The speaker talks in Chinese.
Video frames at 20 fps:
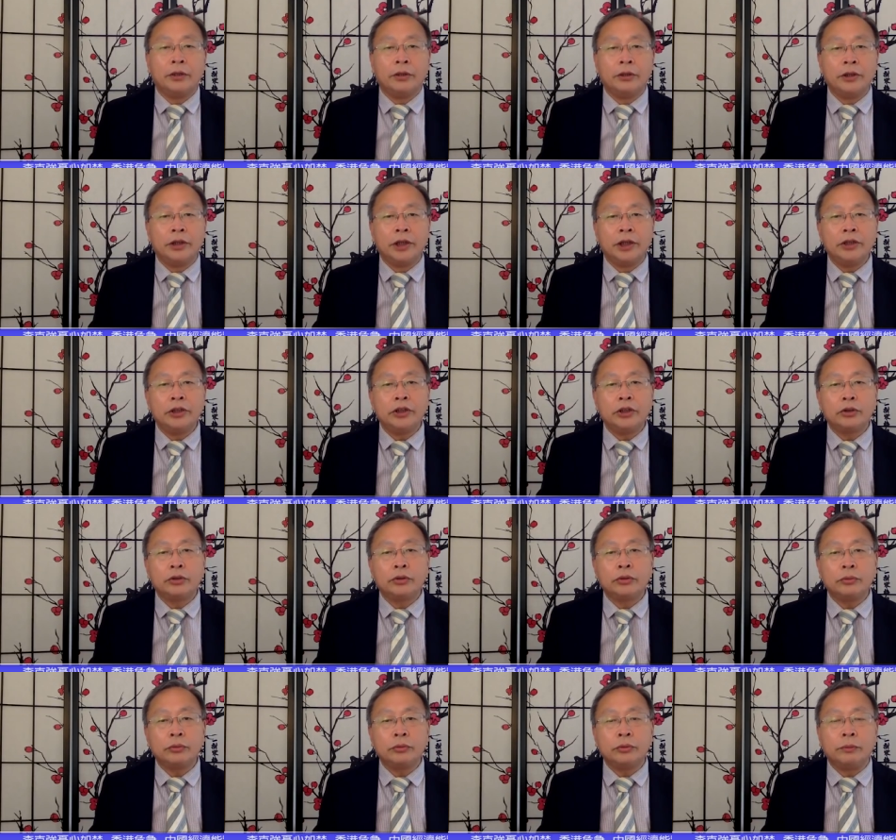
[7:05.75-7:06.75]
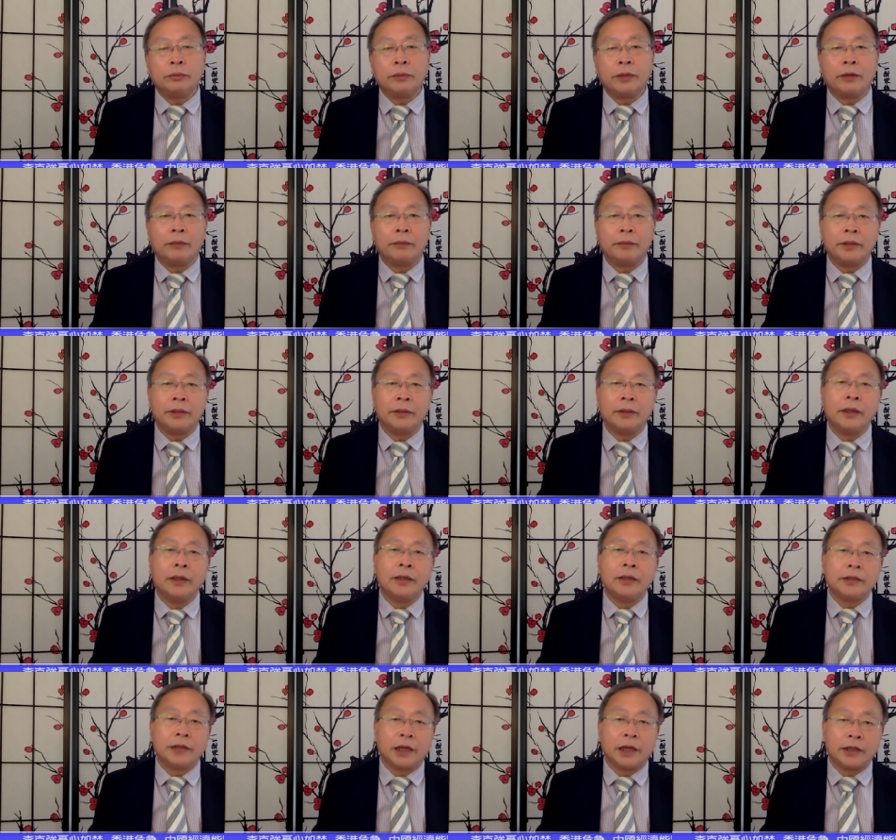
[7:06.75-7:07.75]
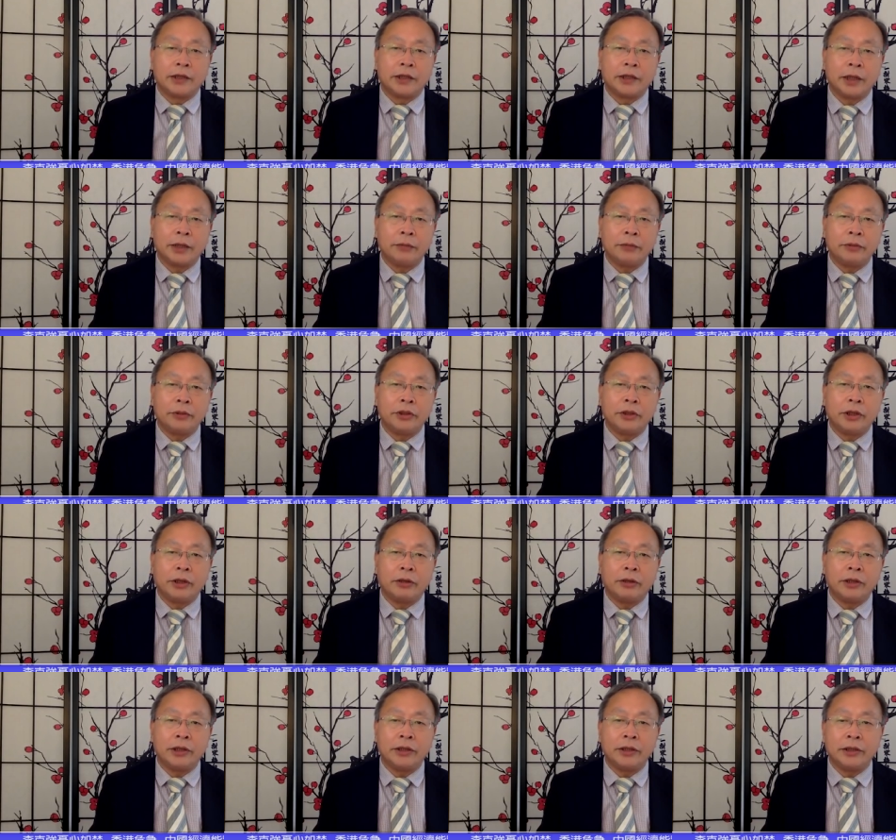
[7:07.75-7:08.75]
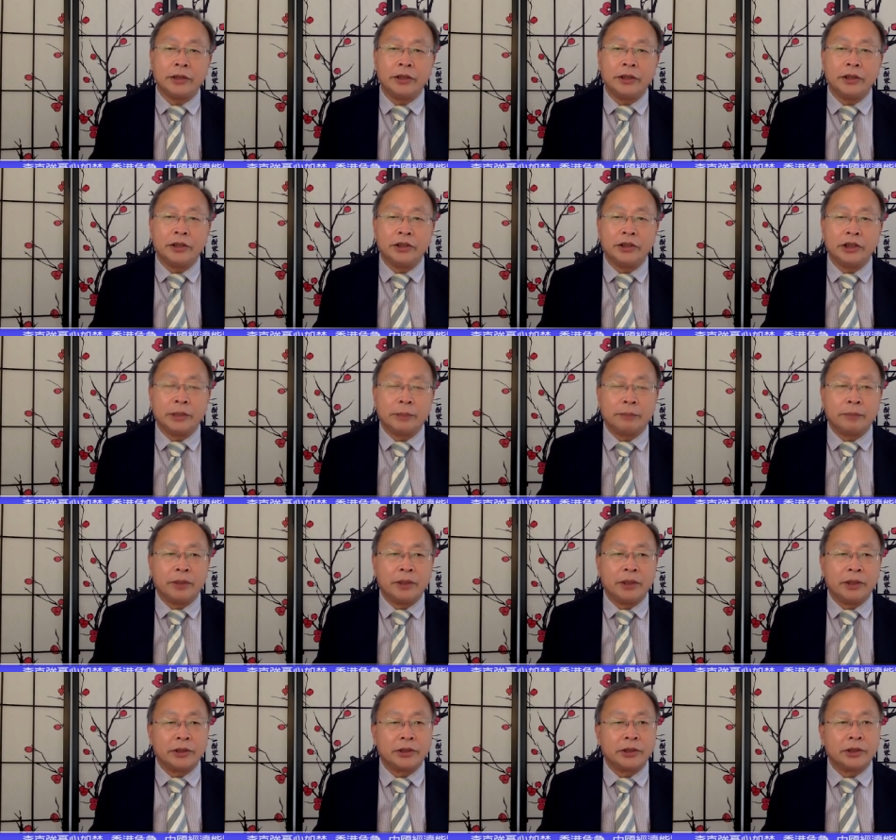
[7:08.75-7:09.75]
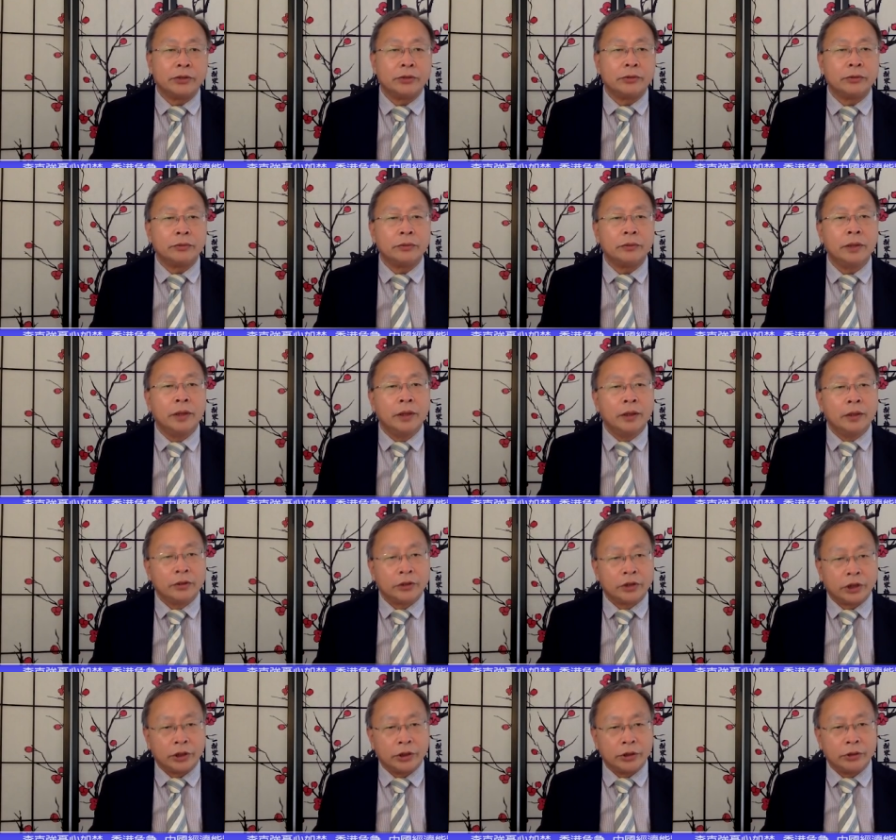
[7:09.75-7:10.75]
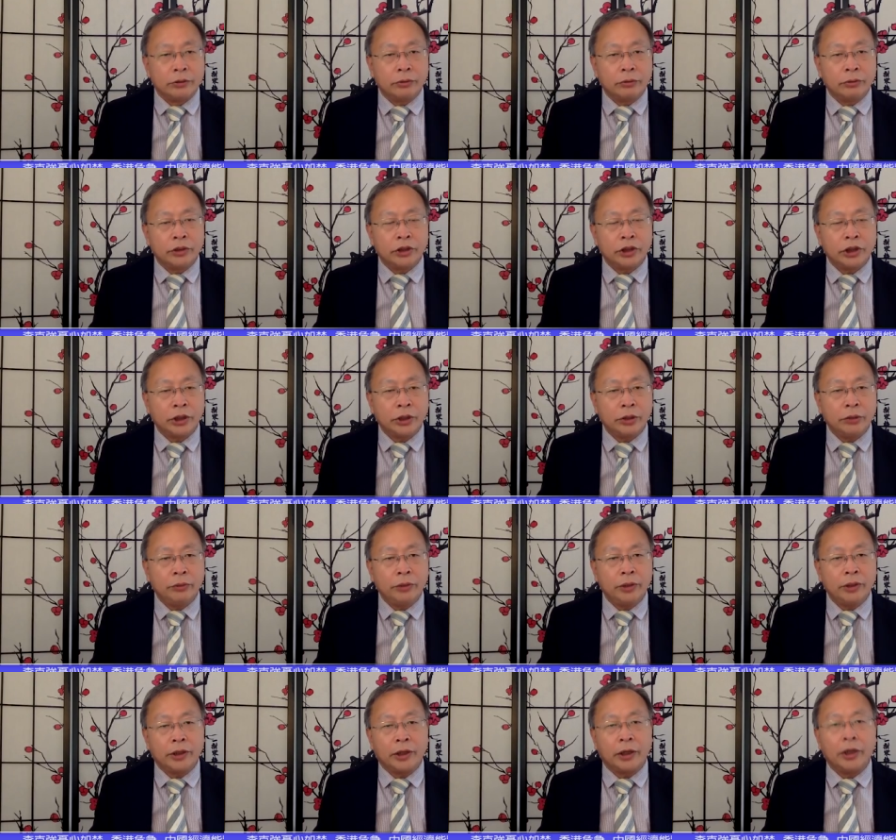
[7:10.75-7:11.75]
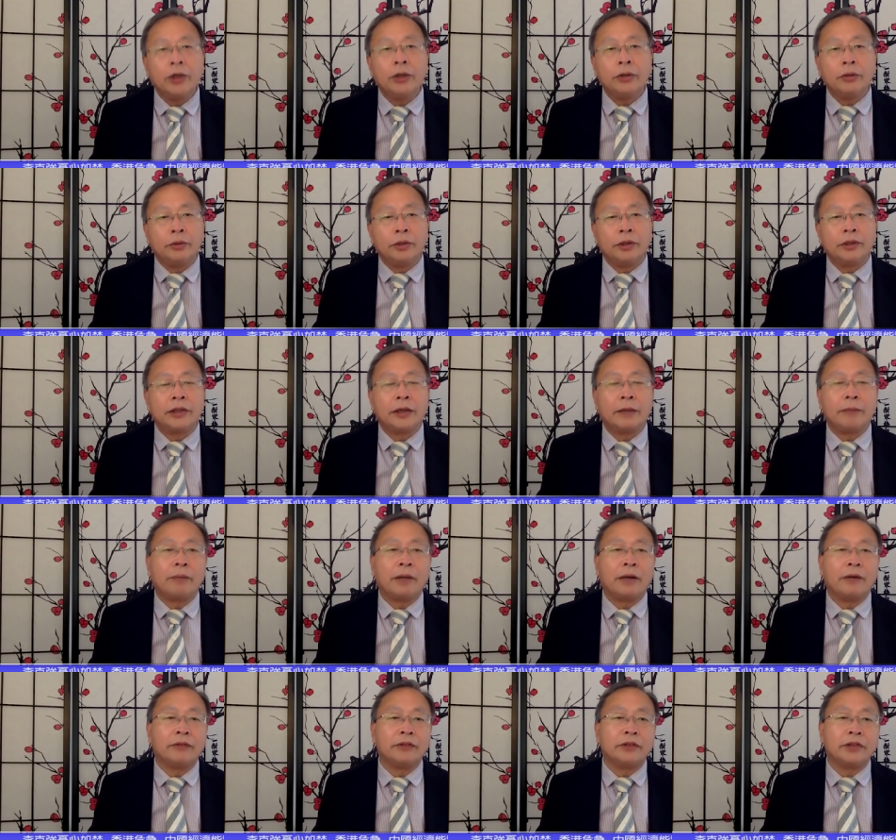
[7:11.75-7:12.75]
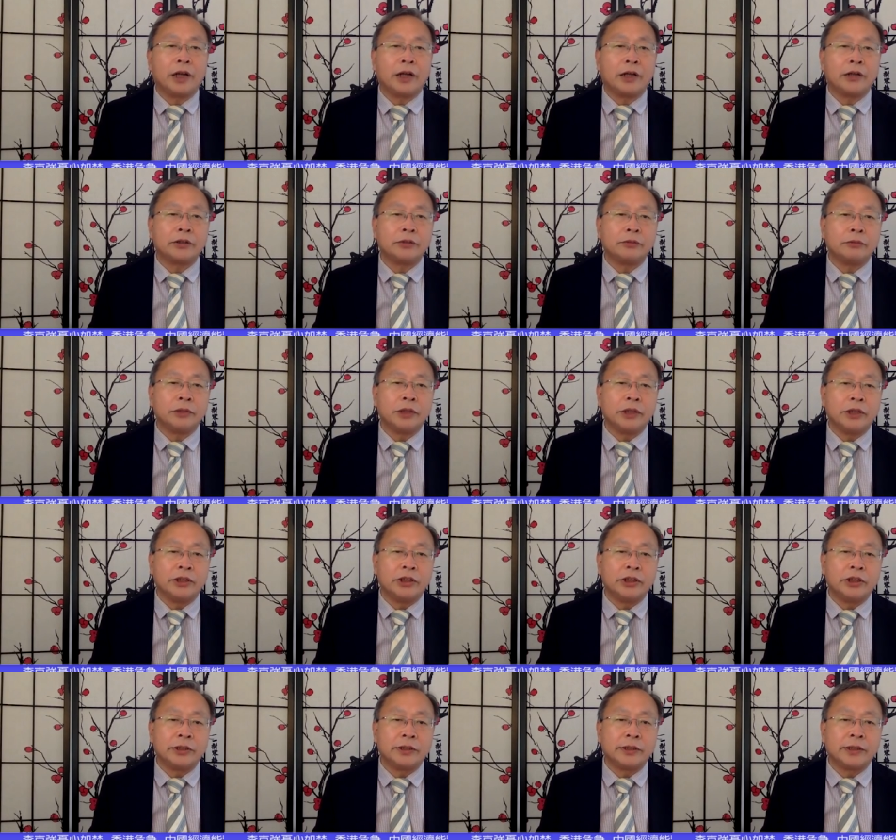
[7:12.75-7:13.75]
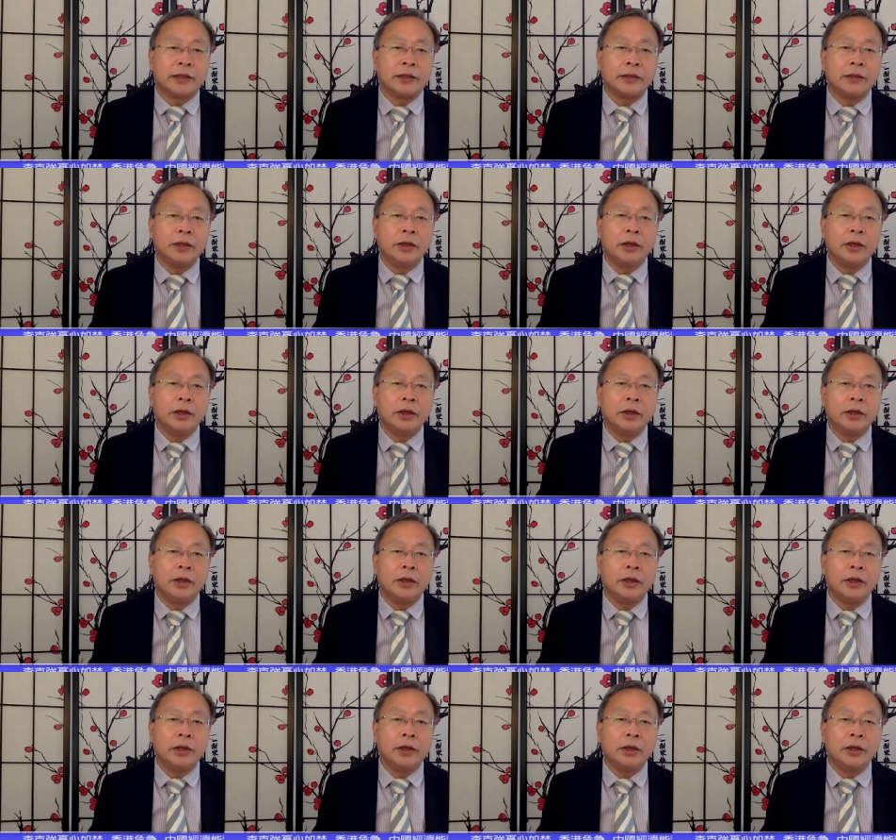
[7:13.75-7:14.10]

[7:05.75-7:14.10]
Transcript: 有研究数据表明，在参与调研的应届毕业生中，成功签约的约占百分之二十五点七三，